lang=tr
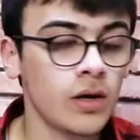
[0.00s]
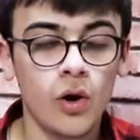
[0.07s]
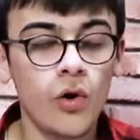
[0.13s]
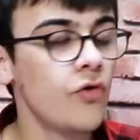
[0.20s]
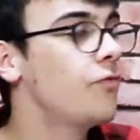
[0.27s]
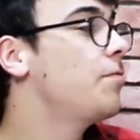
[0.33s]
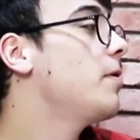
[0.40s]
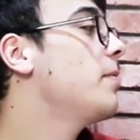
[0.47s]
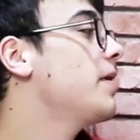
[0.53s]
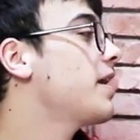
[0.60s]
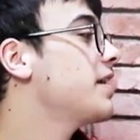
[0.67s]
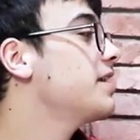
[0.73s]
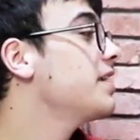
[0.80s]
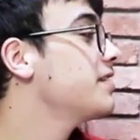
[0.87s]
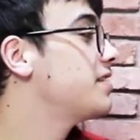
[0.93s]
of baba
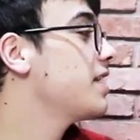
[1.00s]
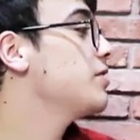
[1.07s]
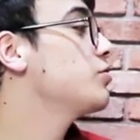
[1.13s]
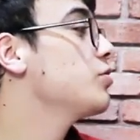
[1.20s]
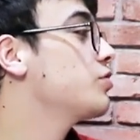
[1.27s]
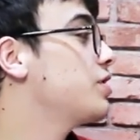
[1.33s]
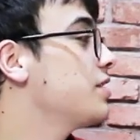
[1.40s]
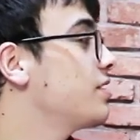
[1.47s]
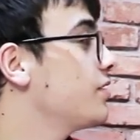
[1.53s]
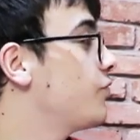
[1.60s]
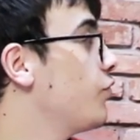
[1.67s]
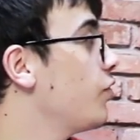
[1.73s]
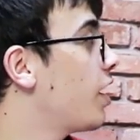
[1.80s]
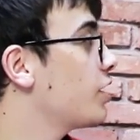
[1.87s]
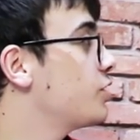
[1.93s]
ya yine televizyon sesini
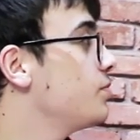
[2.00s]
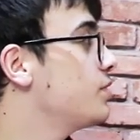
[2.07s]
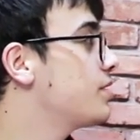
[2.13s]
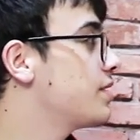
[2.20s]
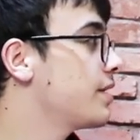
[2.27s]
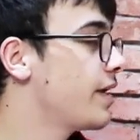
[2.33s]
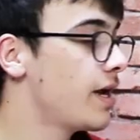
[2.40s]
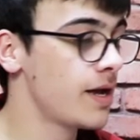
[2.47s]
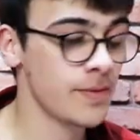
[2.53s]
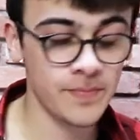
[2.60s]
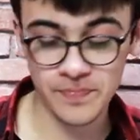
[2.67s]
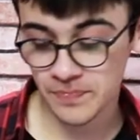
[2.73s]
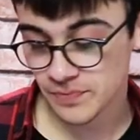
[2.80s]
full açmışsın ha.